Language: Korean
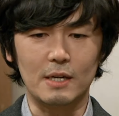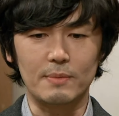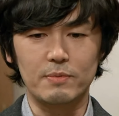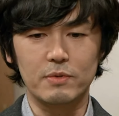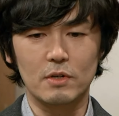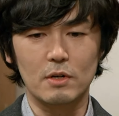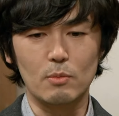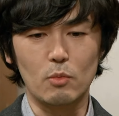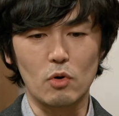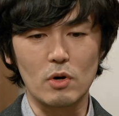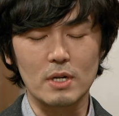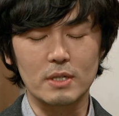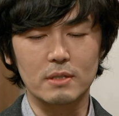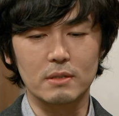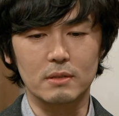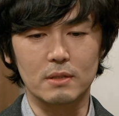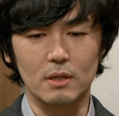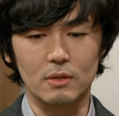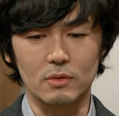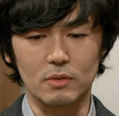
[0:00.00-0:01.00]
아픈 걸 몰랐을
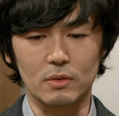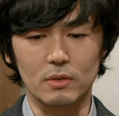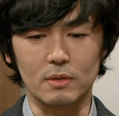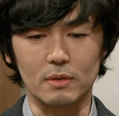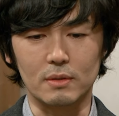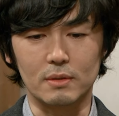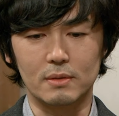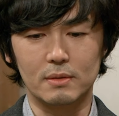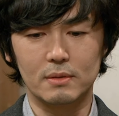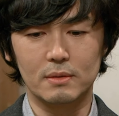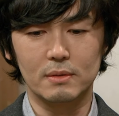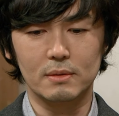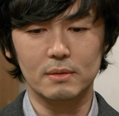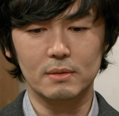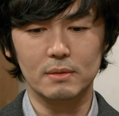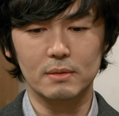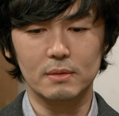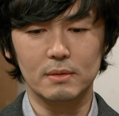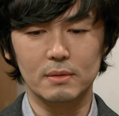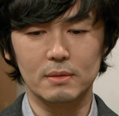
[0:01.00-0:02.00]
때도
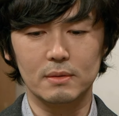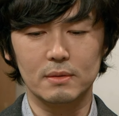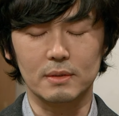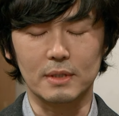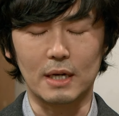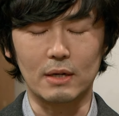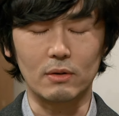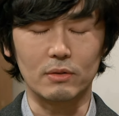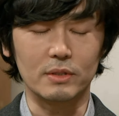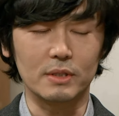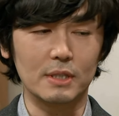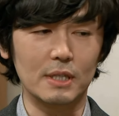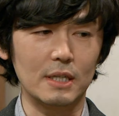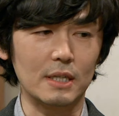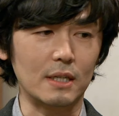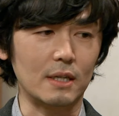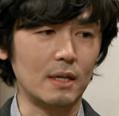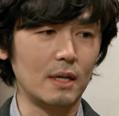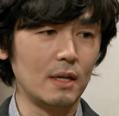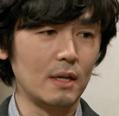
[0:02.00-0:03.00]
난
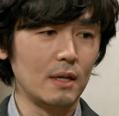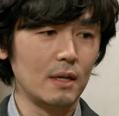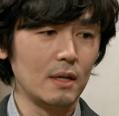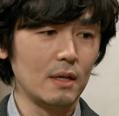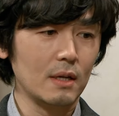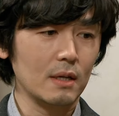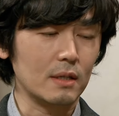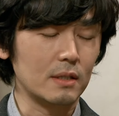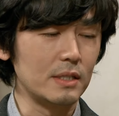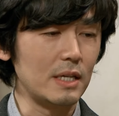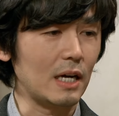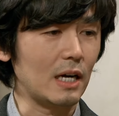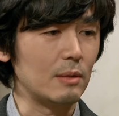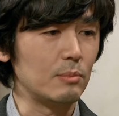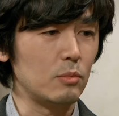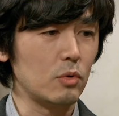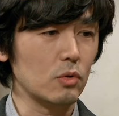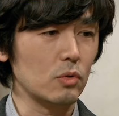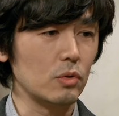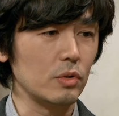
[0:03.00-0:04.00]
언니가 그냥 안
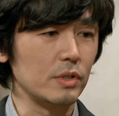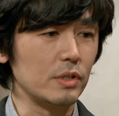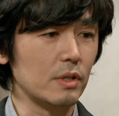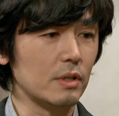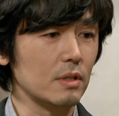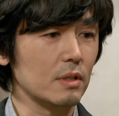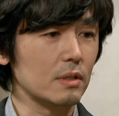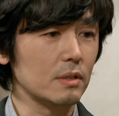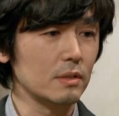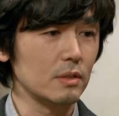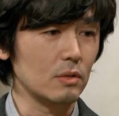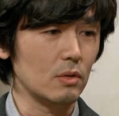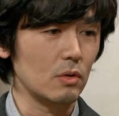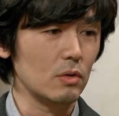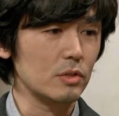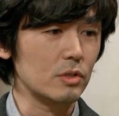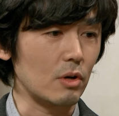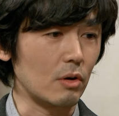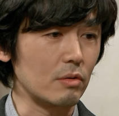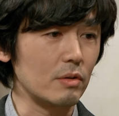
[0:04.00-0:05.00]
보고 인연을 끊는 걸로
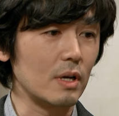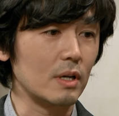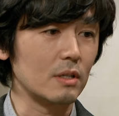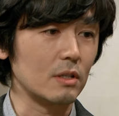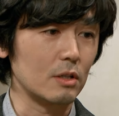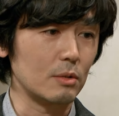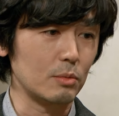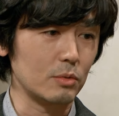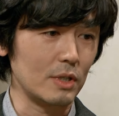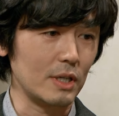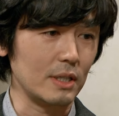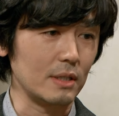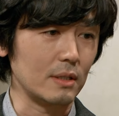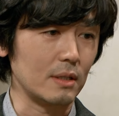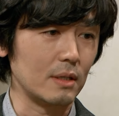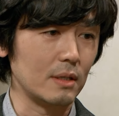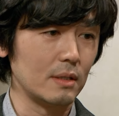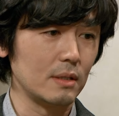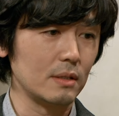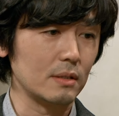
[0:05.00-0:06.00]
정리하는 것보단
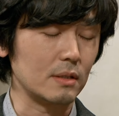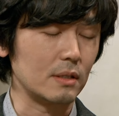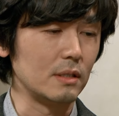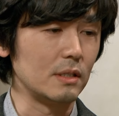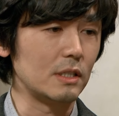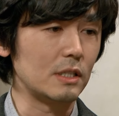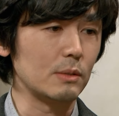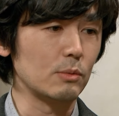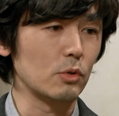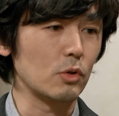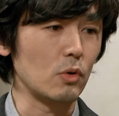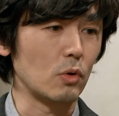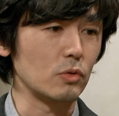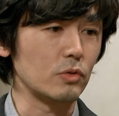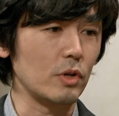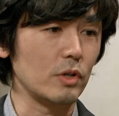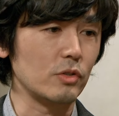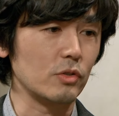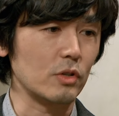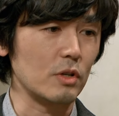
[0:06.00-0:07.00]
진심으로
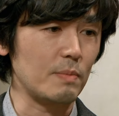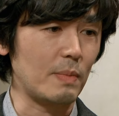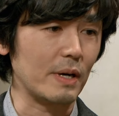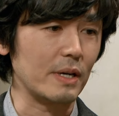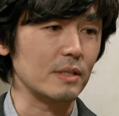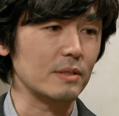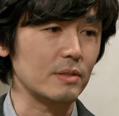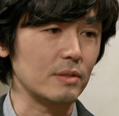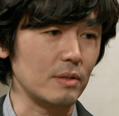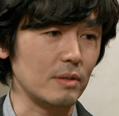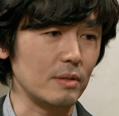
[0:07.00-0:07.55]
용서해 주길 바랬어.